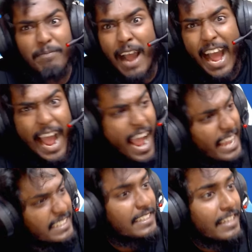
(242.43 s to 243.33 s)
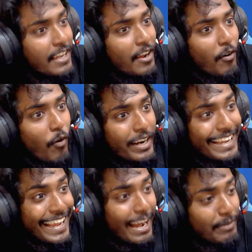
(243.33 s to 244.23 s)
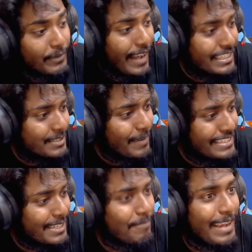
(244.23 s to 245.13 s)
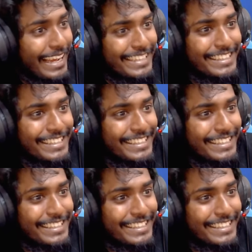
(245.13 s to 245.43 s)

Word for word: ভাই ওরে আমি ফার্স্ট ম্যাচে ব্যাগ